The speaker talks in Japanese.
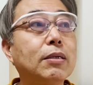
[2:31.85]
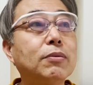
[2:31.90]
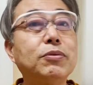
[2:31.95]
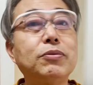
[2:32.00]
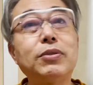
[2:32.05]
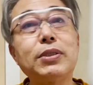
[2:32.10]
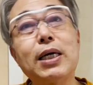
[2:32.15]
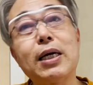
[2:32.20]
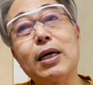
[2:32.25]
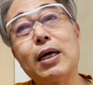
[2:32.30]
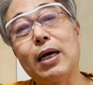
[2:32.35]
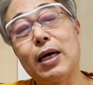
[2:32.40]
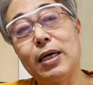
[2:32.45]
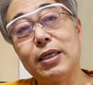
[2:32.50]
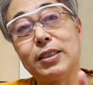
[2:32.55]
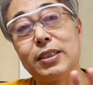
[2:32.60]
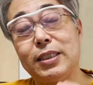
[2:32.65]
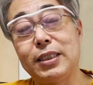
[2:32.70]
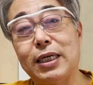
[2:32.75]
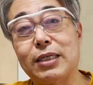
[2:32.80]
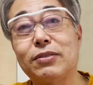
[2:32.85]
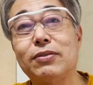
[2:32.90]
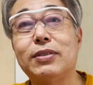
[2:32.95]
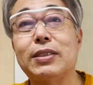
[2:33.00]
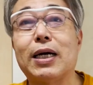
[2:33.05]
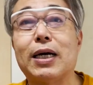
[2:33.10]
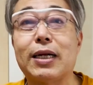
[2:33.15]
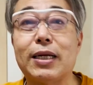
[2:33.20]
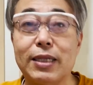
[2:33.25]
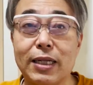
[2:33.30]
2日間阪神休ん
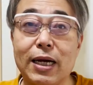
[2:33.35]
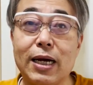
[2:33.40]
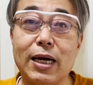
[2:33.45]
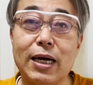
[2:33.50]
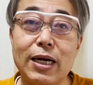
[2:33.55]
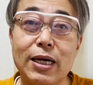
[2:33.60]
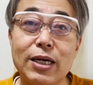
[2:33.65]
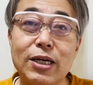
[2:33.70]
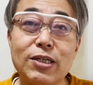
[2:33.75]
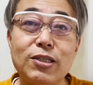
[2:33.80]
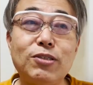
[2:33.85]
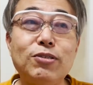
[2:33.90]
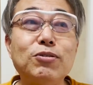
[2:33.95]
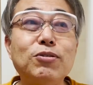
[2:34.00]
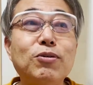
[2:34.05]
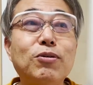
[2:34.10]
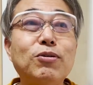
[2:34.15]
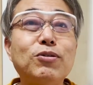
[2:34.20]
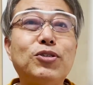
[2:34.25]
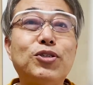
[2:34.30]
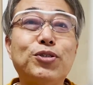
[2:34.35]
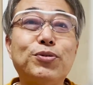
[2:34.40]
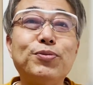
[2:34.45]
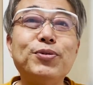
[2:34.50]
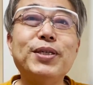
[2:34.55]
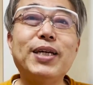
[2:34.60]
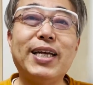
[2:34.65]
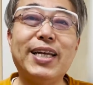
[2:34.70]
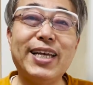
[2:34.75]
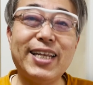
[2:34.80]
だからな。休養十
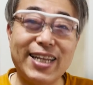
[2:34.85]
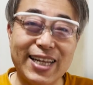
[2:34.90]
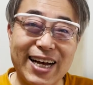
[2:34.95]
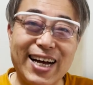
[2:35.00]
分やねんな。